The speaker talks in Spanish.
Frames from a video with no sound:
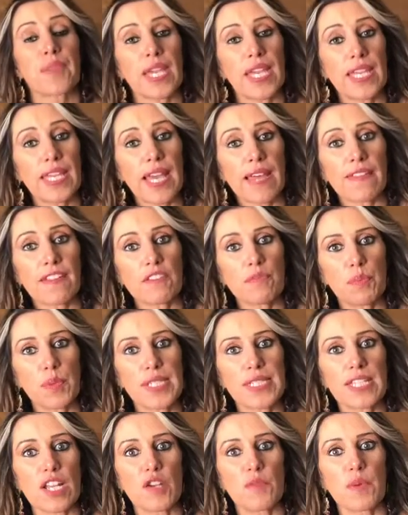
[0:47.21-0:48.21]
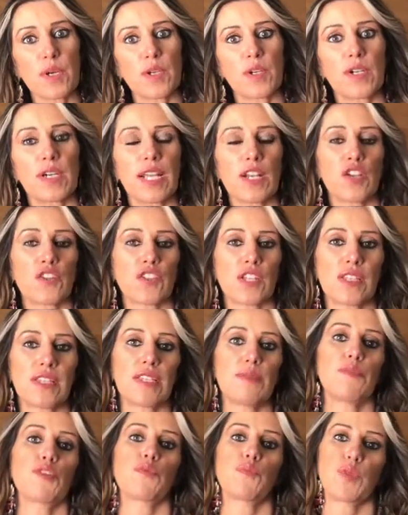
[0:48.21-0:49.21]
y ya después a lo mejor nos
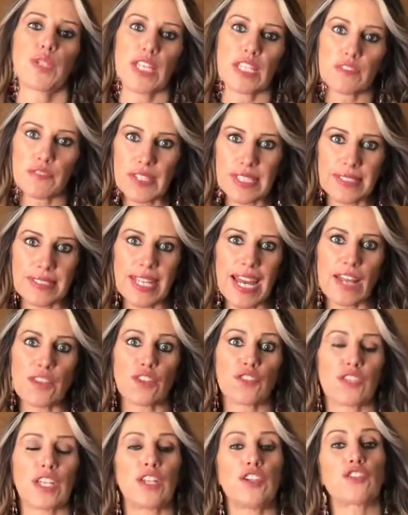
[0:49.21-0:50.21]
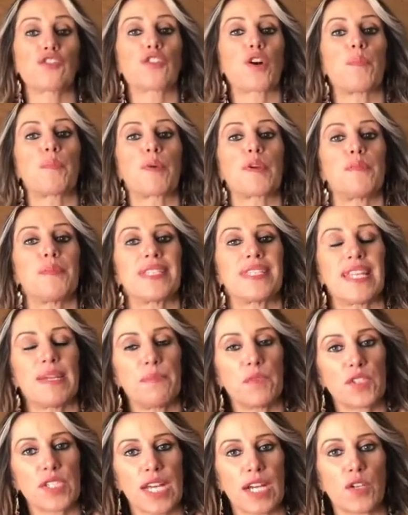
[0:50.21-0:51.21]
sentimos muy asfixiados y nos
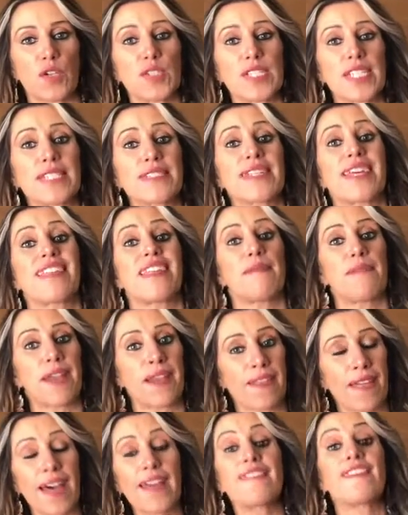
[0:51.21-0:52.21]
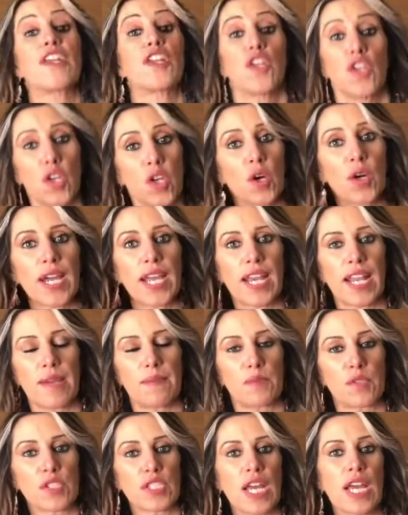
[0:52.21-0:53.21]
comprometemos a cosas que de verdad no
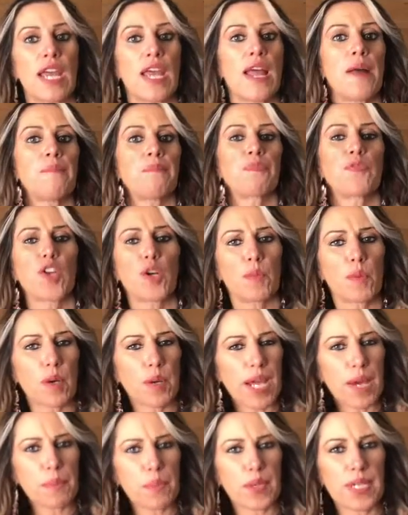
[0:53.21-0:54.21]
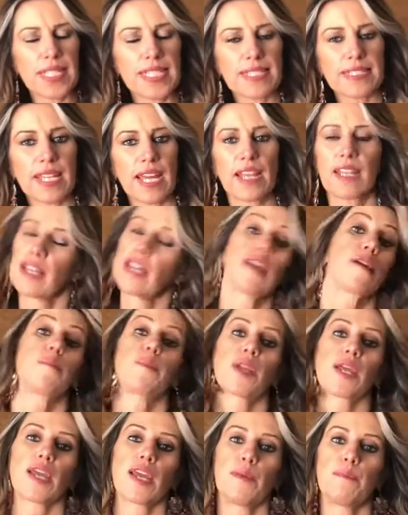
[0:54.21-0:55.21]
queremos. Como qué puede ser,
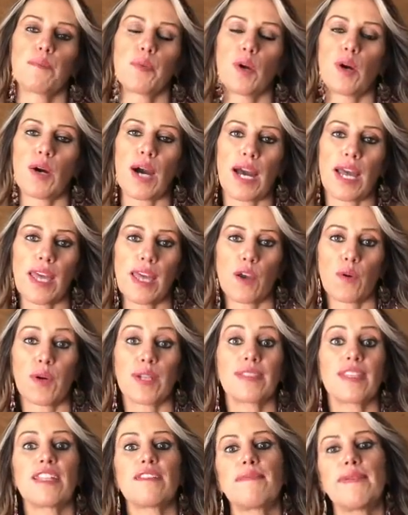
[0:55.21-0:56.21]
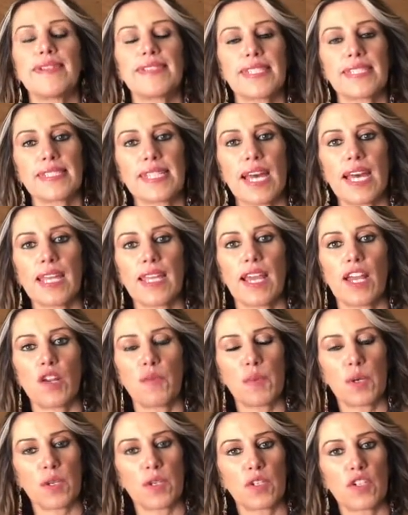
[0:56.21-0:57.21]
por ejemplo, eh, cuántas veces hay que a
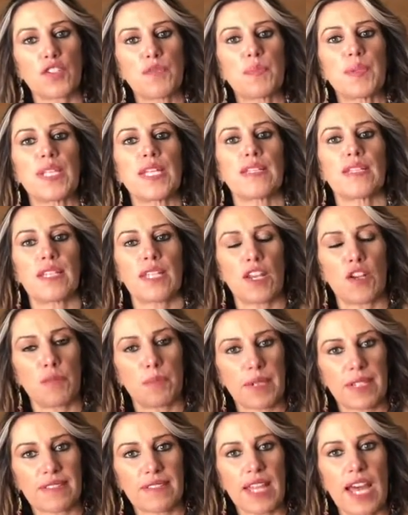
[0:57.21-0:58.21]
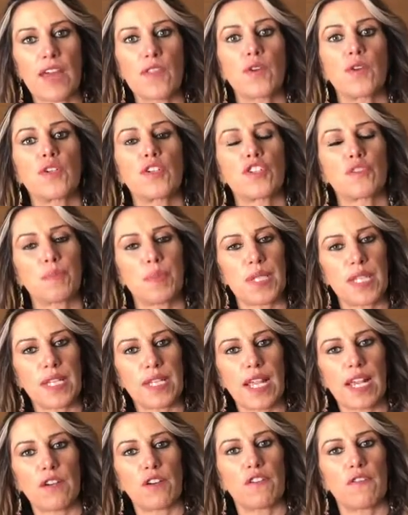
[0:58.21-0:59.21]
lo mejor nos piden dinero prestado, nos
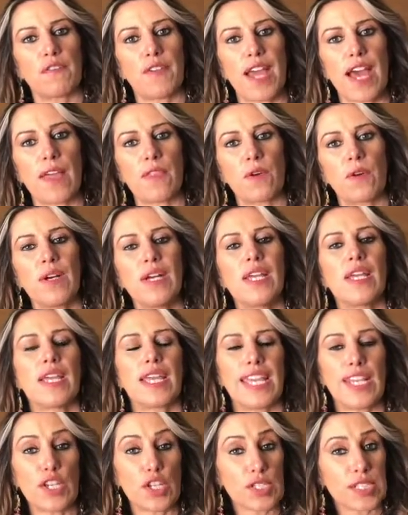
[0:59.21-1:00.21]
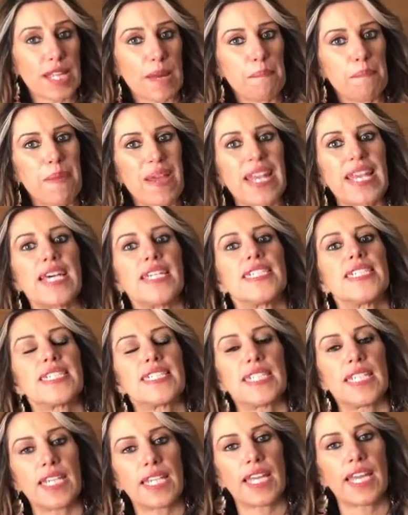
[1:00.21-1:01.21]
piden algo fiado y nos da pena
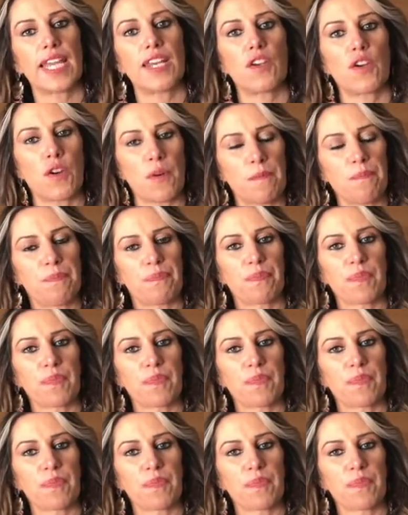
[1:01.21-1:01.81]
decir que no.